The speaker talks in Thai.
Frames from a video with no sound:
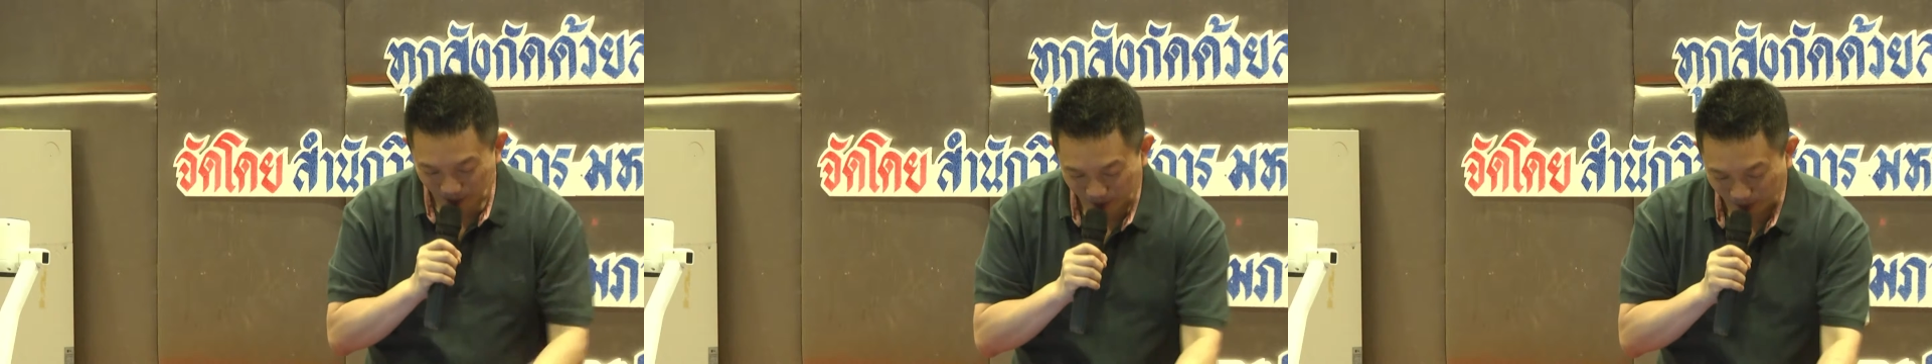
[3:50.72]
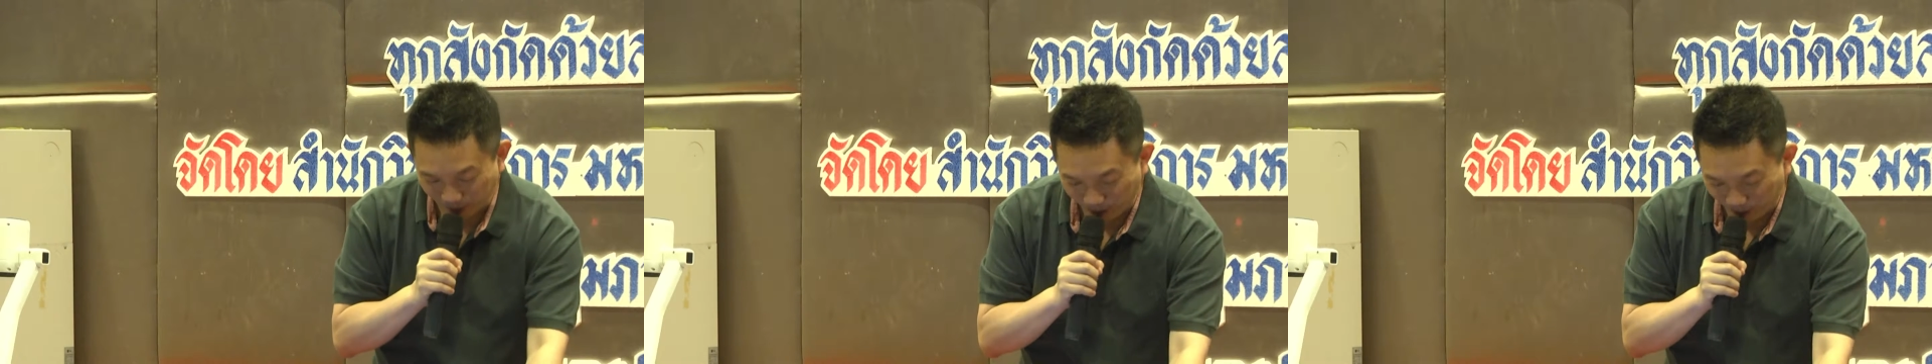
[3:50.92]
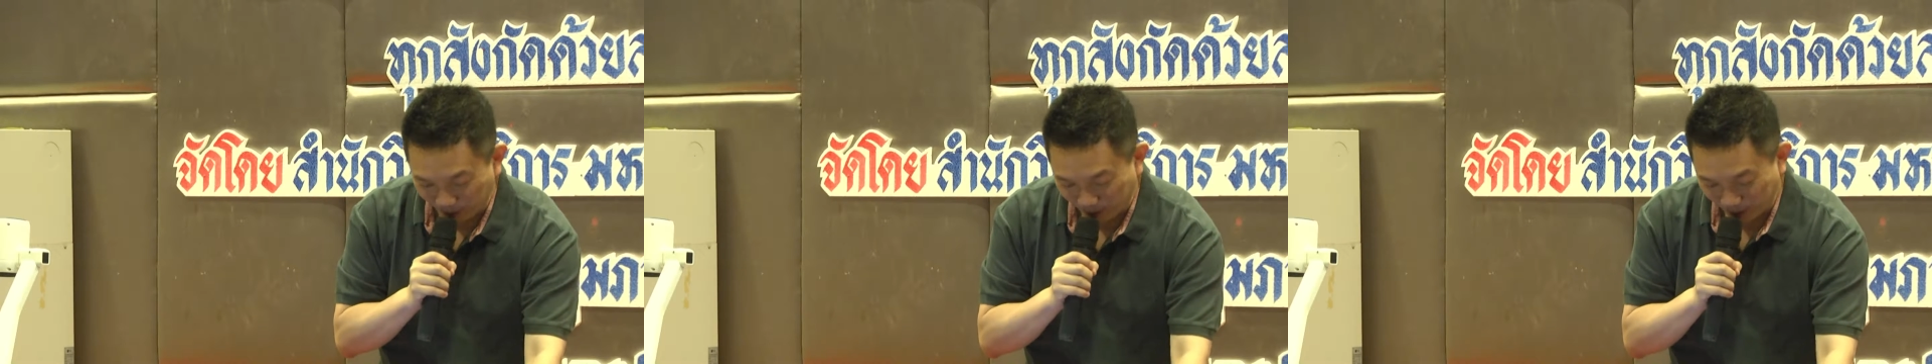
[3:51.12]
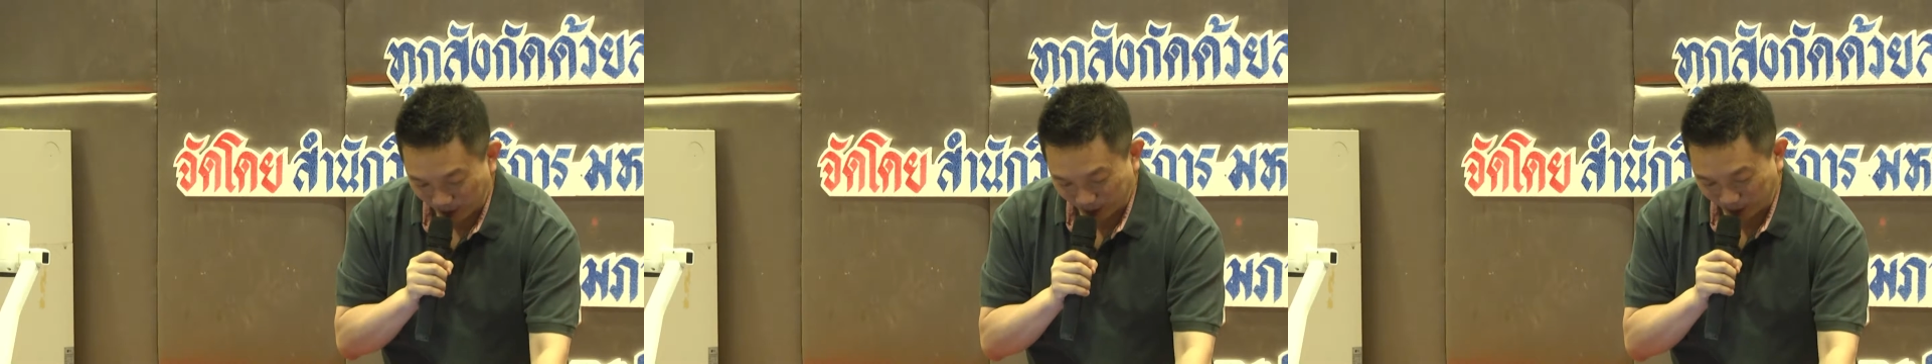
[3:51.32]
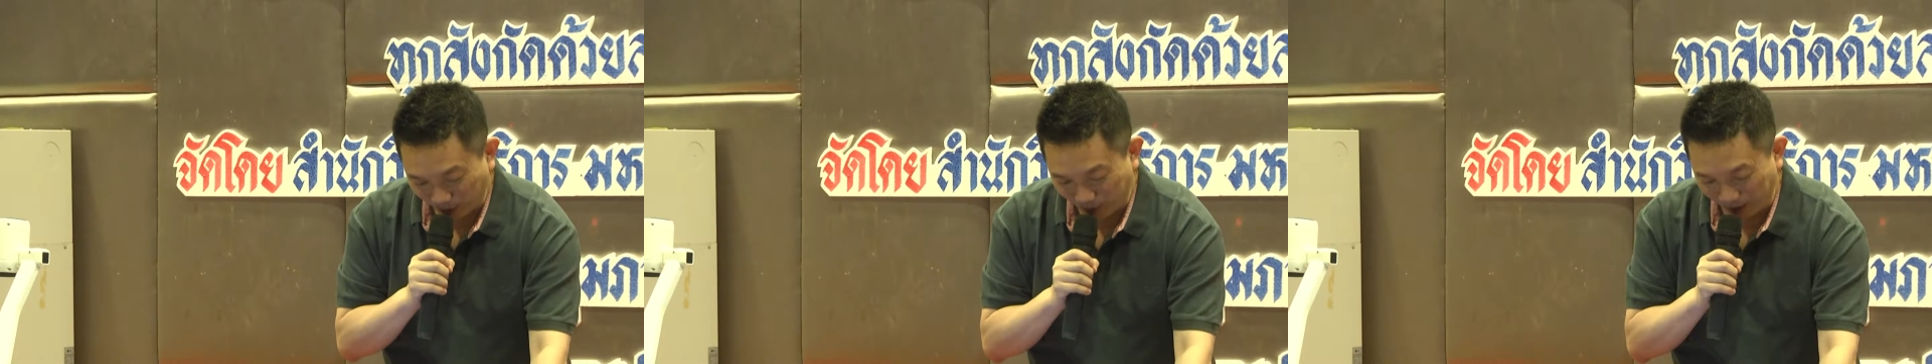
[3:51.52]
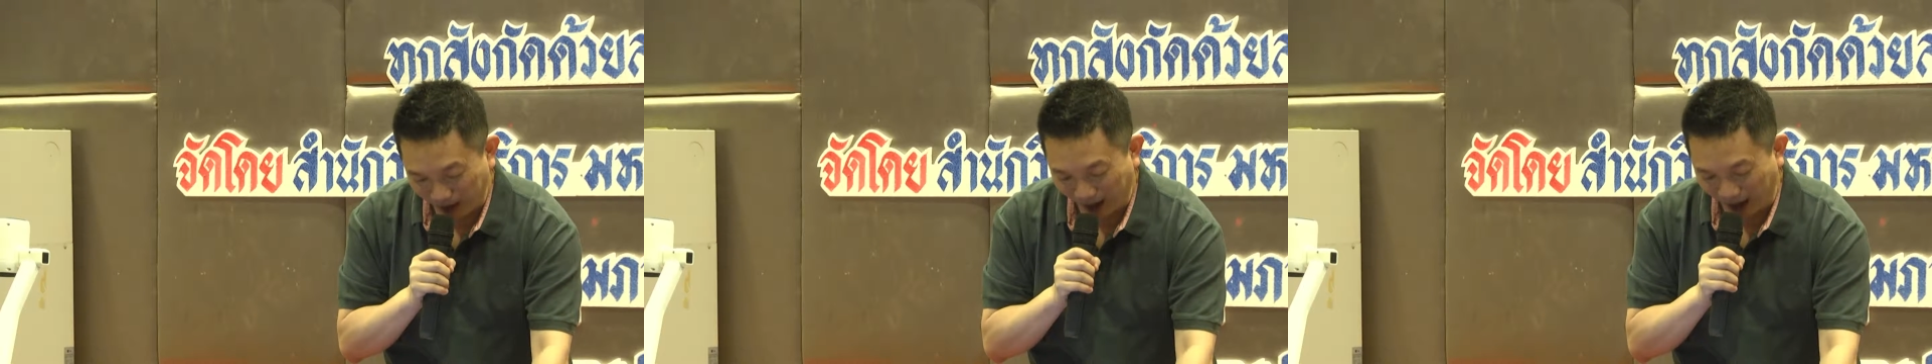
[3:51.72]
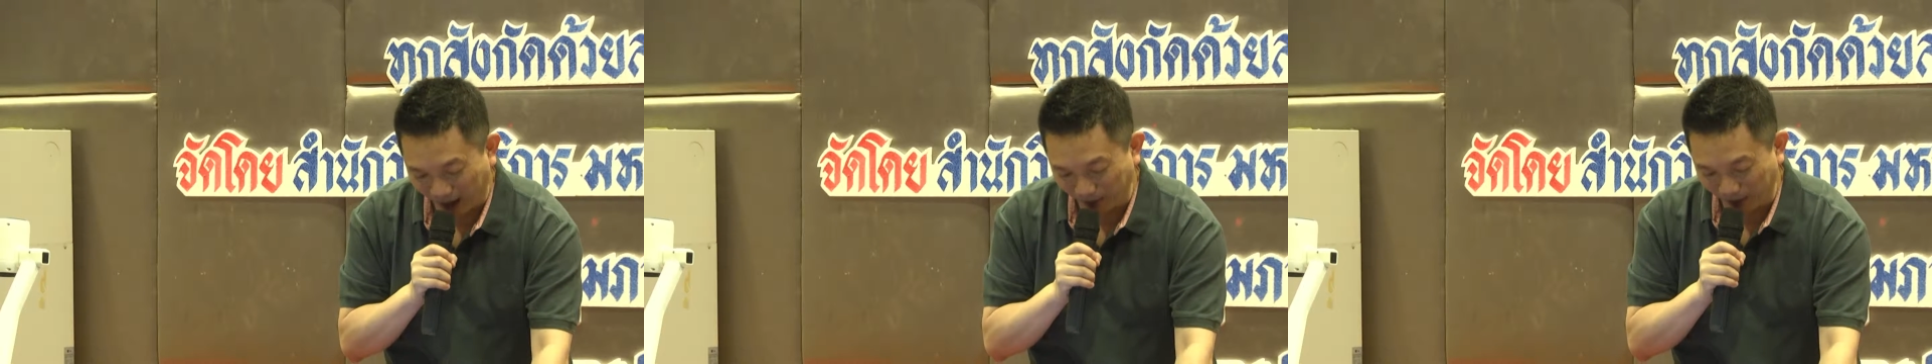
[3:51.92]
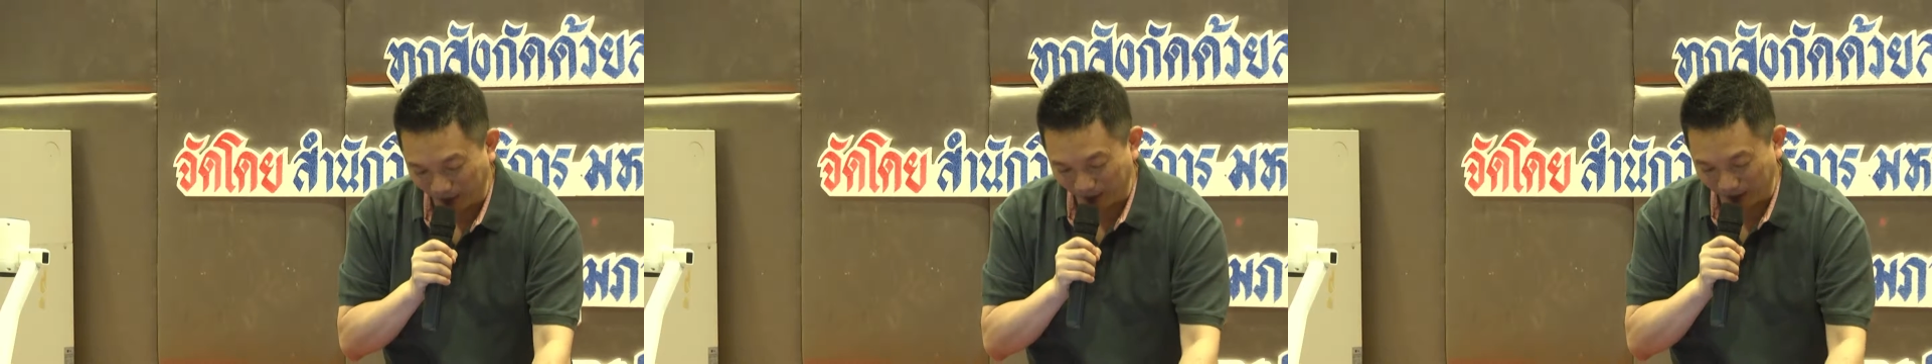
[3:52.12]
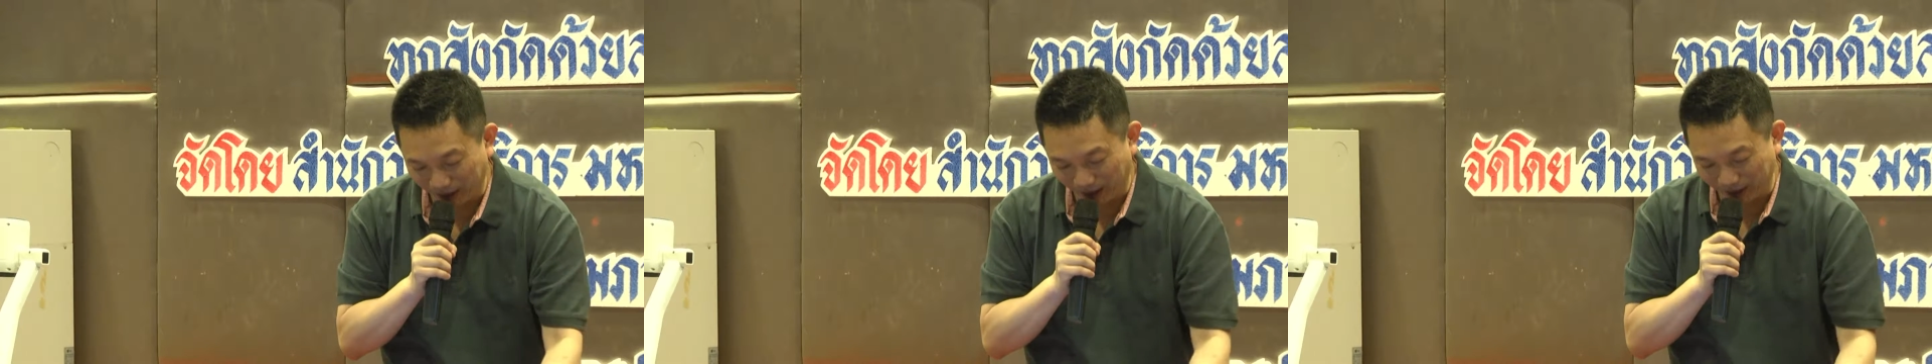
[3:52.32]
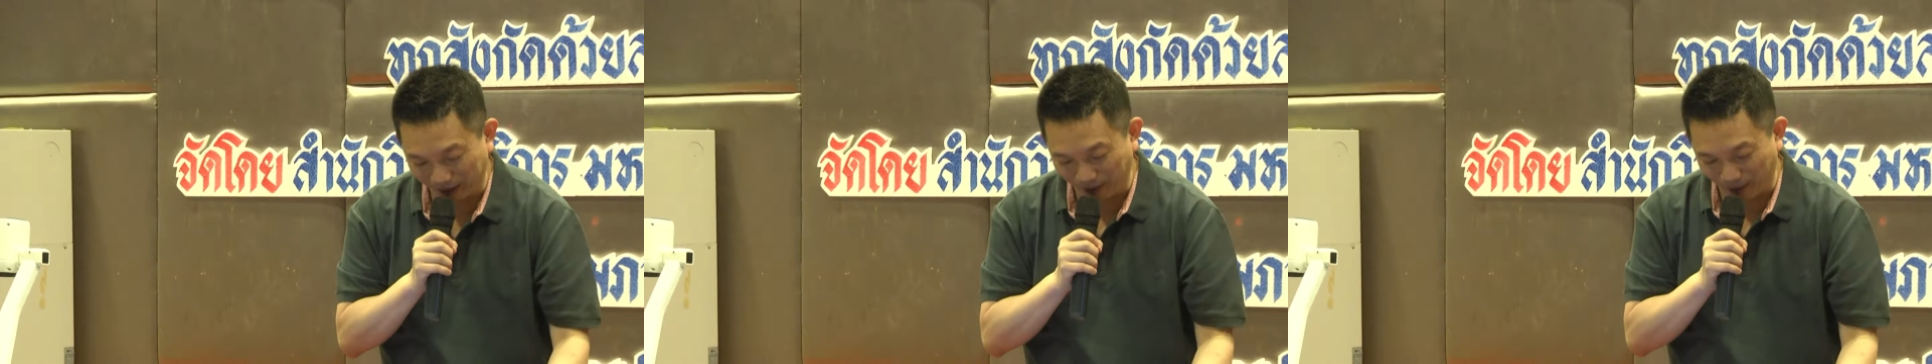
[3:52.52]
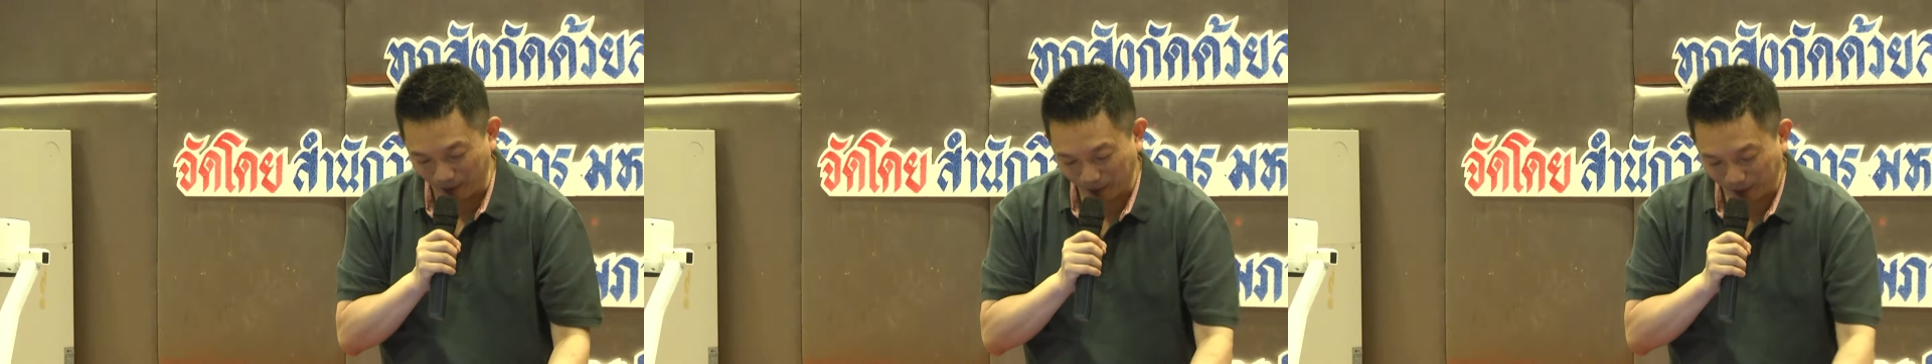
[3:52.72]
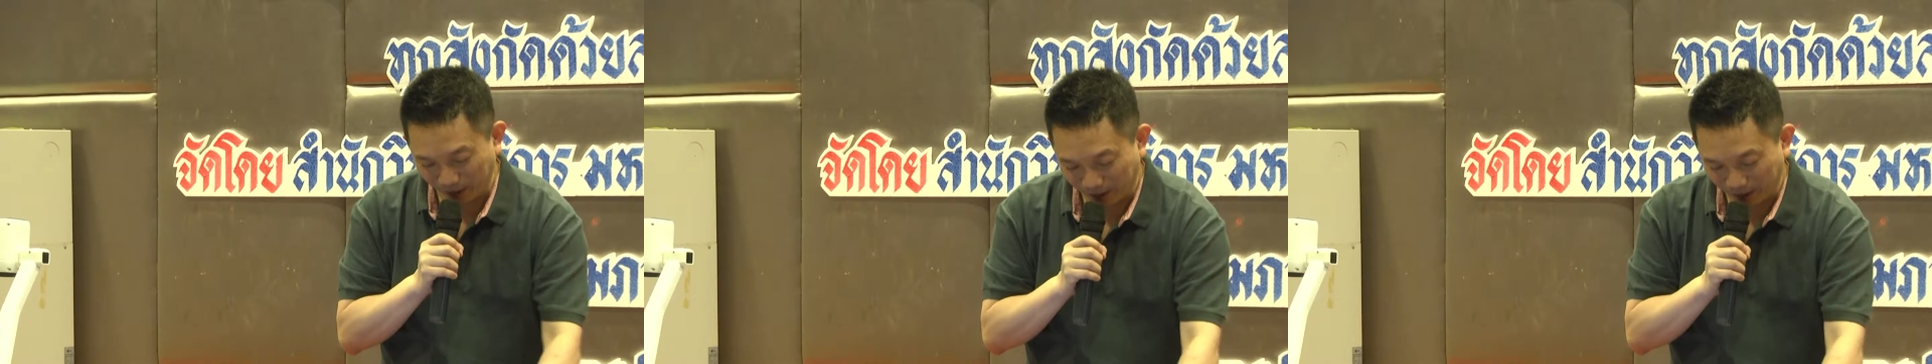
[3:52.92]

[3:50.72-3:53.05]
ก็ต้องไปหามาเหมือนกันเนาะ